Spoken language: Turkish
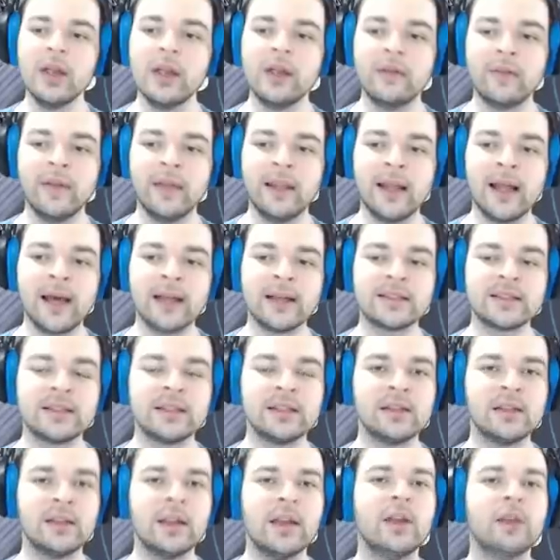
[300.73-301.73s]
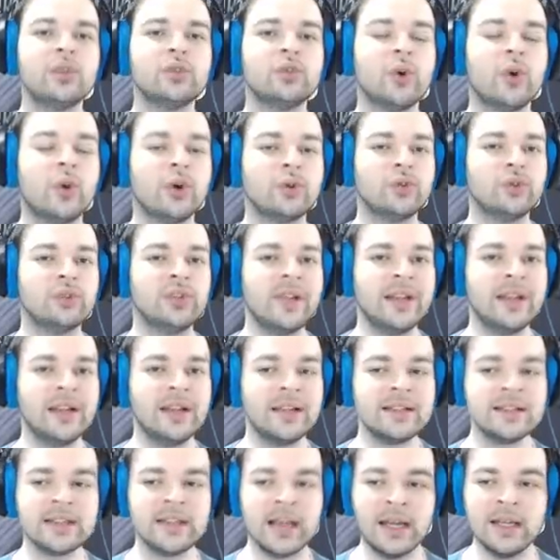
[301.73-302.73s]
Ve Lux'ın tortu
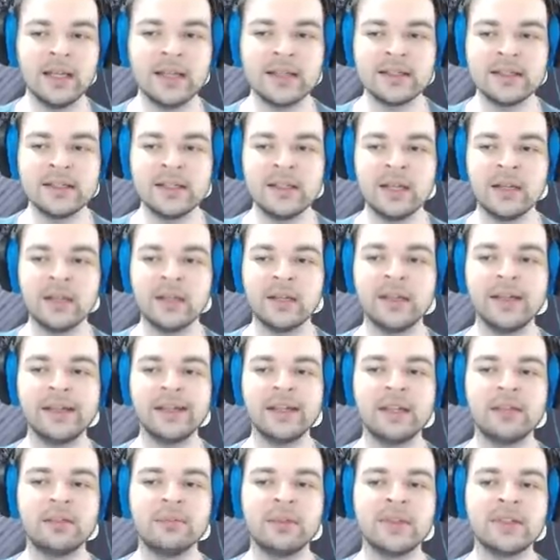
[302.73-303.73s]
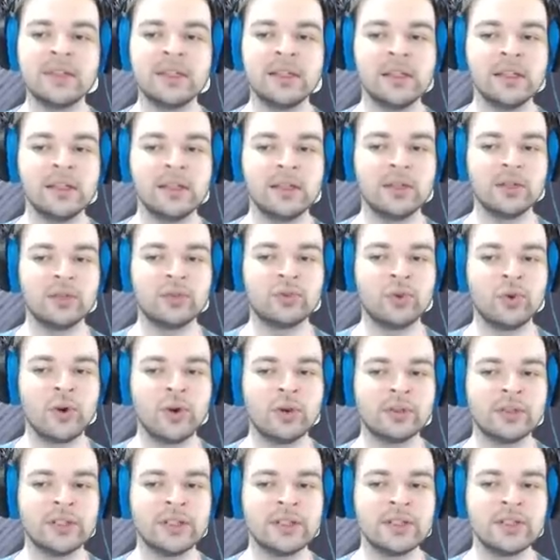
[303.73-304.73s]
derili Silas'ın yanına gitmesine
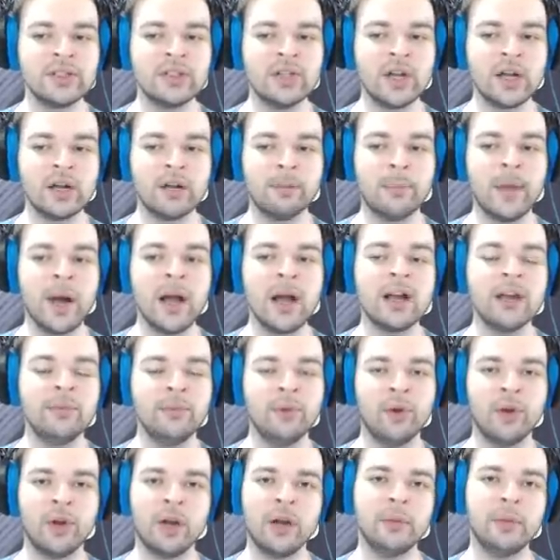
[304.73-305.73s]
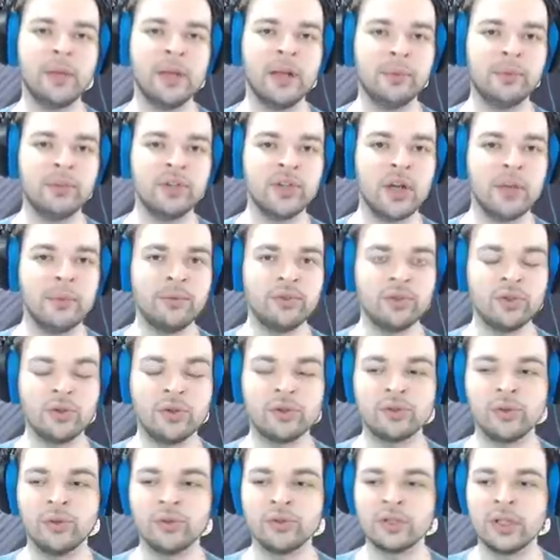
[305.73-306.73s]
çok da sıcak bakmıyor ama yapacağı bir şey
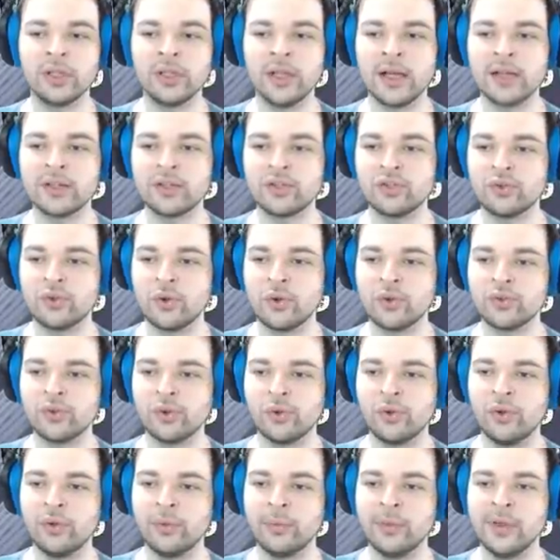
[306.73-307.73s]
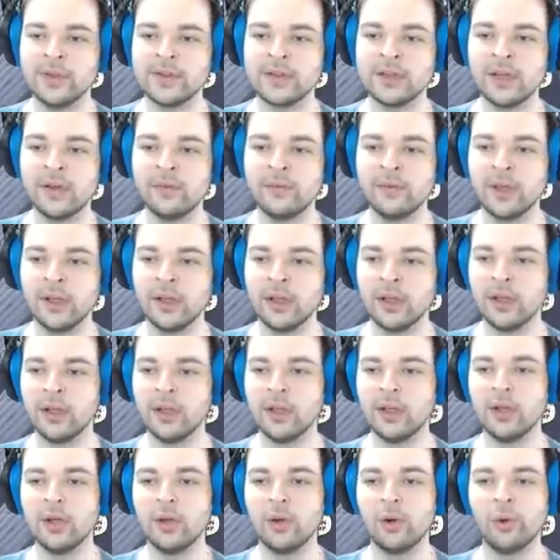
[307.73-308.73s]
yok. Sonuçta Lux çok soylu bir insan ve
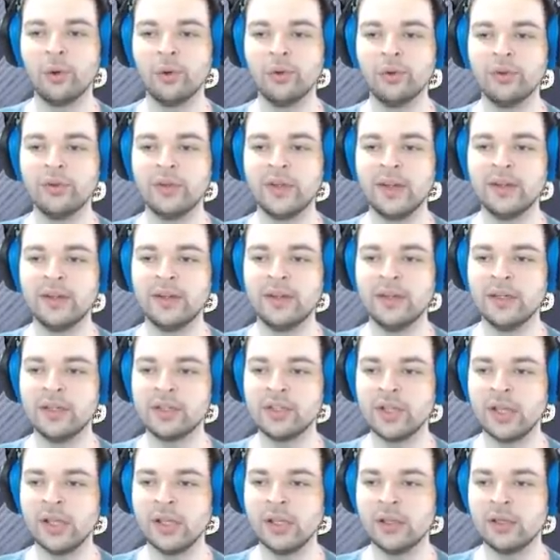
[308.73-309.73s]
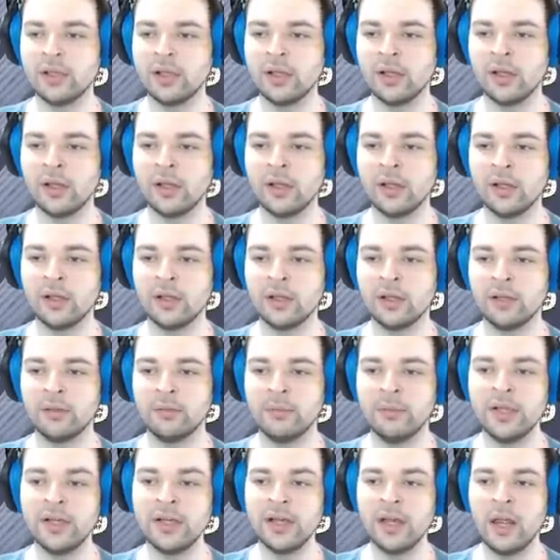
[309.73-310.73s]
onun dediği şey
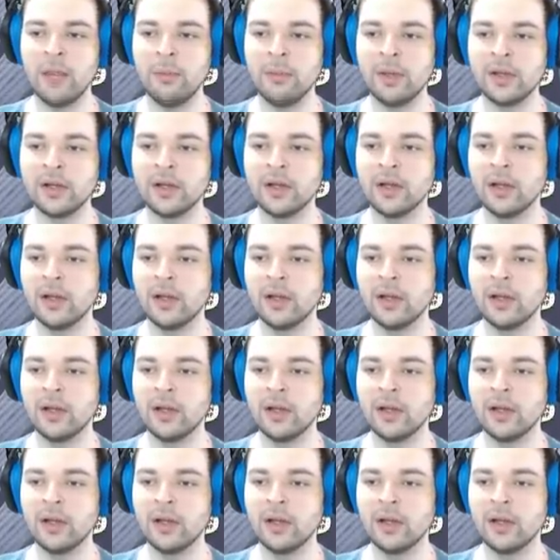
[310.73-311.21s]
bir emir.